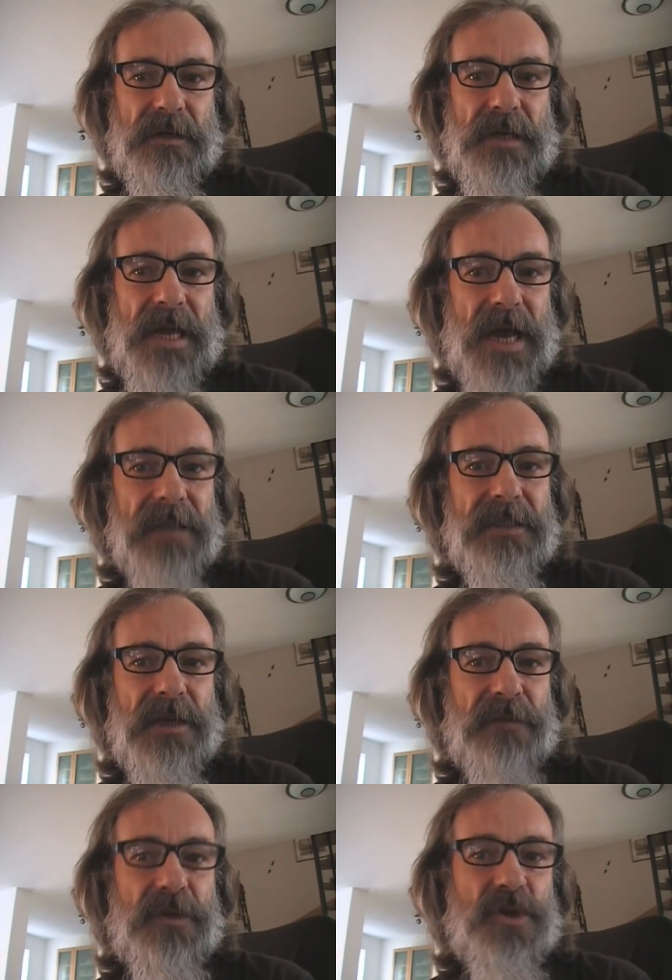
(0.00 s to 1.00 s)
каждая
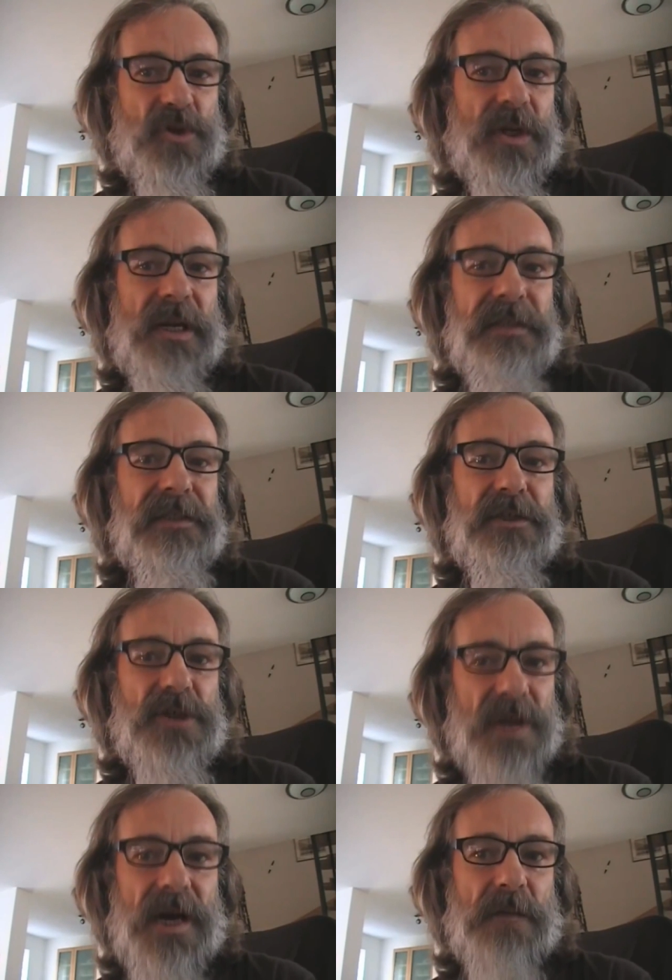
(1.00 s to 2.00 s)
серьезная журналистская
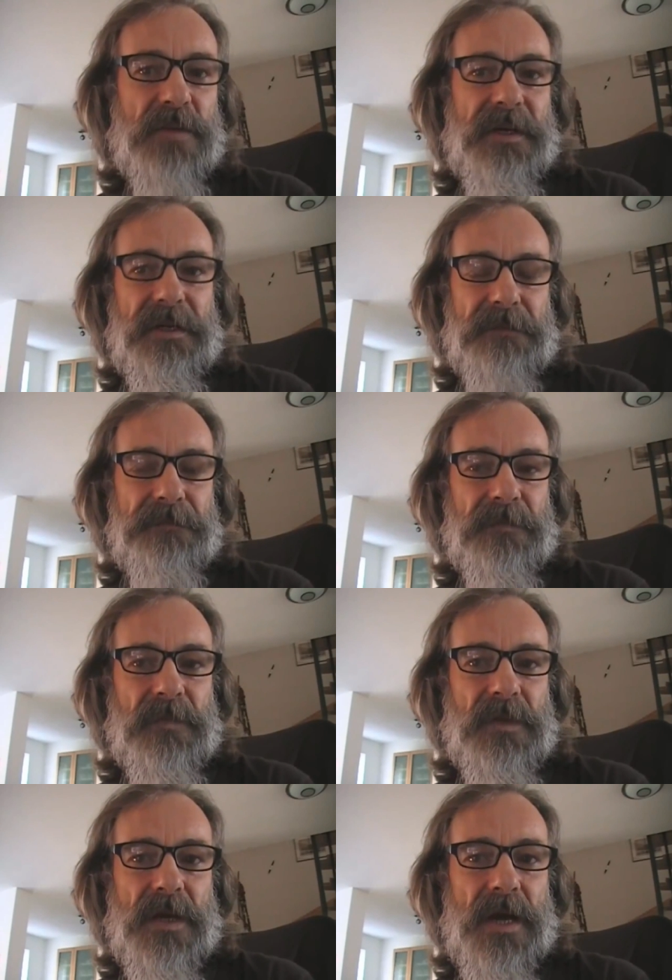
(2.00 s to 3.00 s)
работа
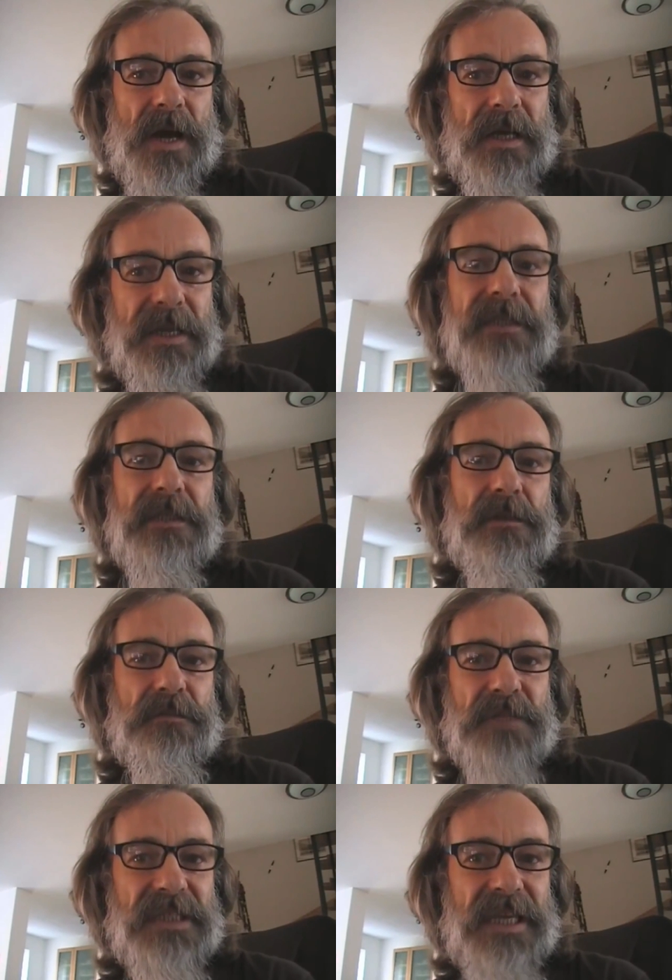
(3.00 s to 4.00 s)
пришла к одному
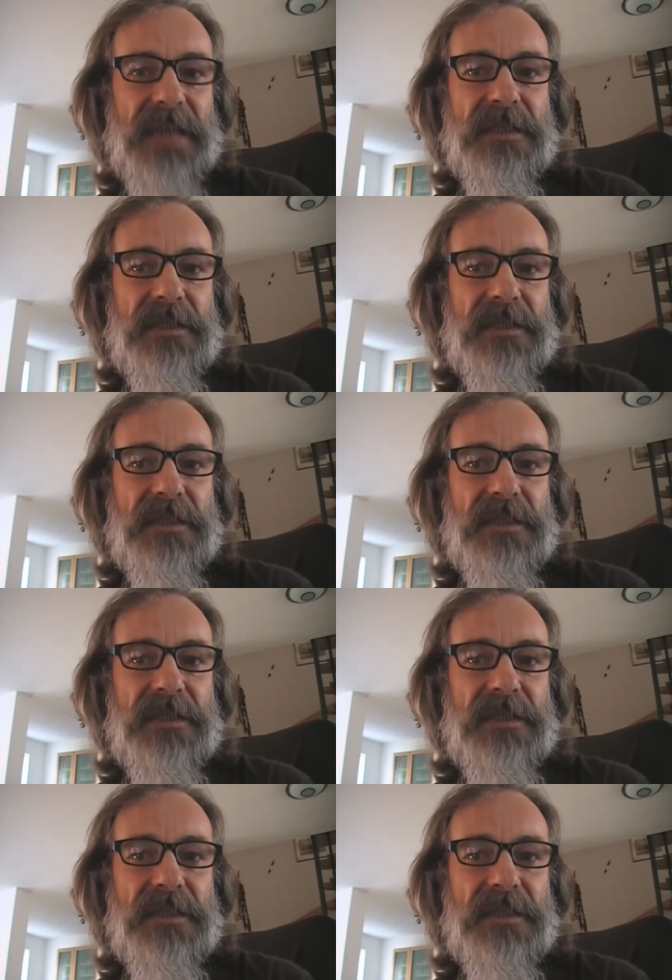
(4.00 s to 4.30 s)
результату.